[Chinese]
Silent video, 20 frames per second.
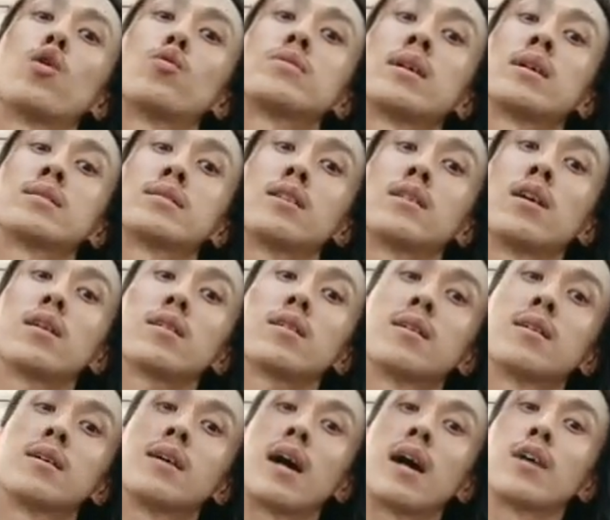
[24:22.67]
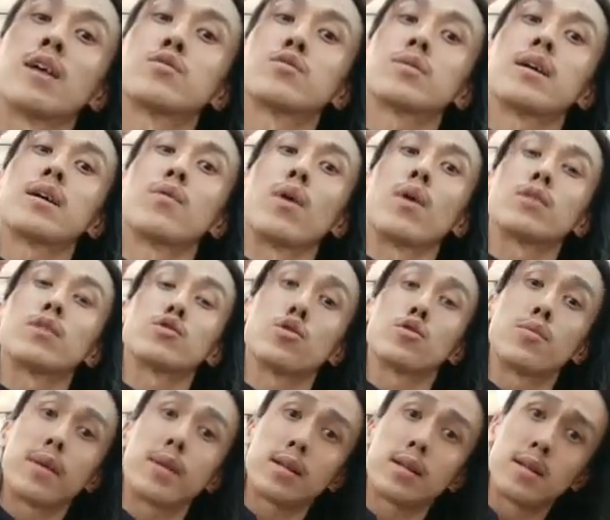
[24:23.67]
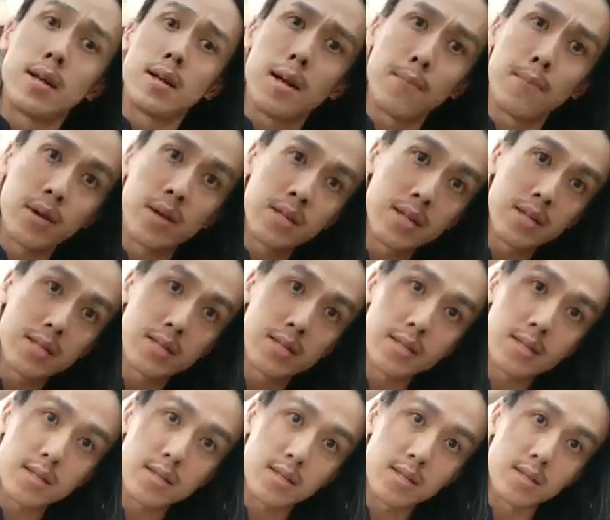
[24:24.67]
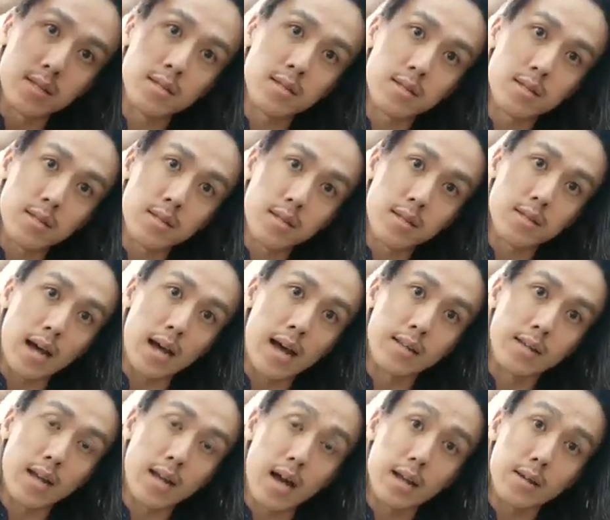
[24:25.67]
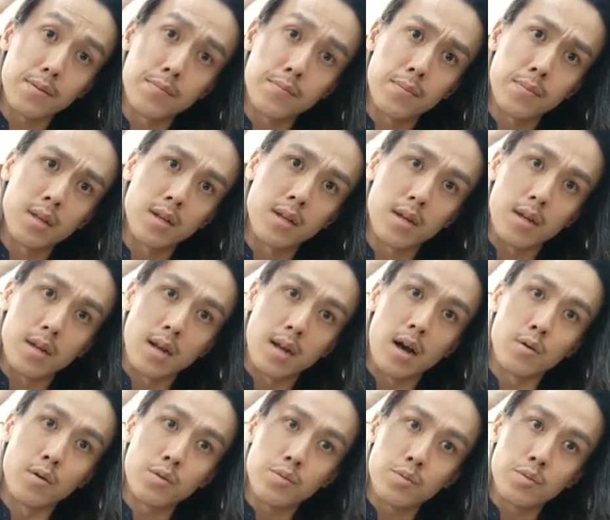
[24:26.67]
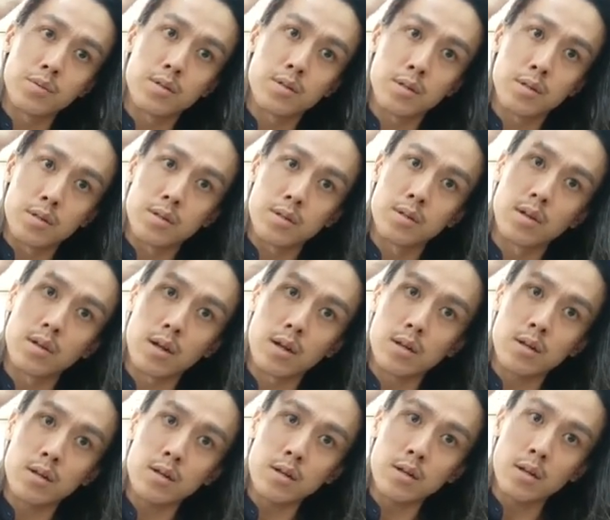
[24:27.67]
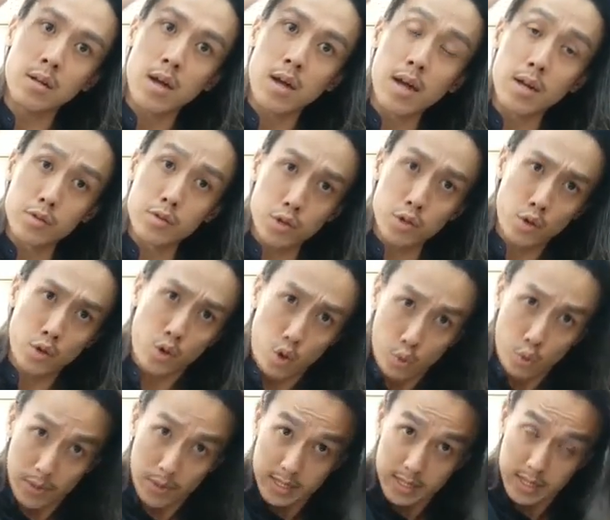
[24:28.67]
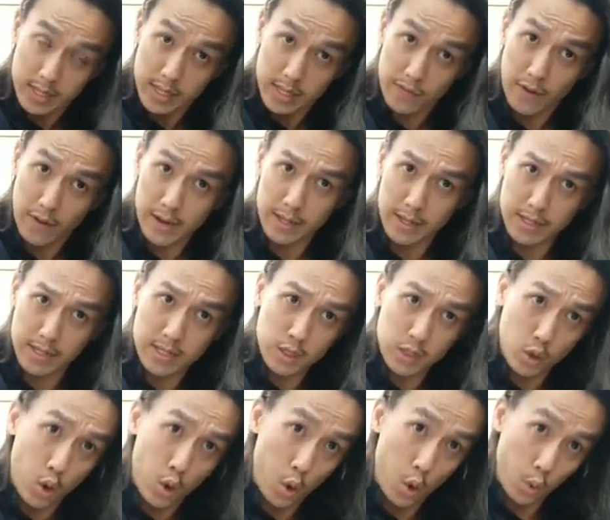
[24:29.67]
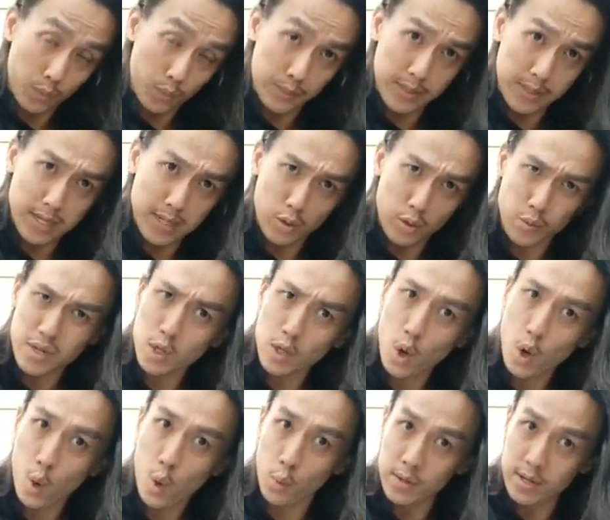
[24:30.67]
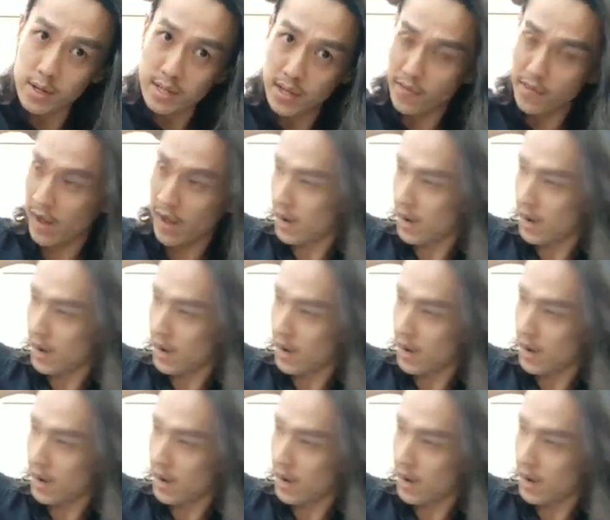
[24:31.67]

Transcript: 后这样子咯，它就可以往前后面喷一次这样子，这样子按它，然后。按了之后后面这个地方也是空，比较容易空的地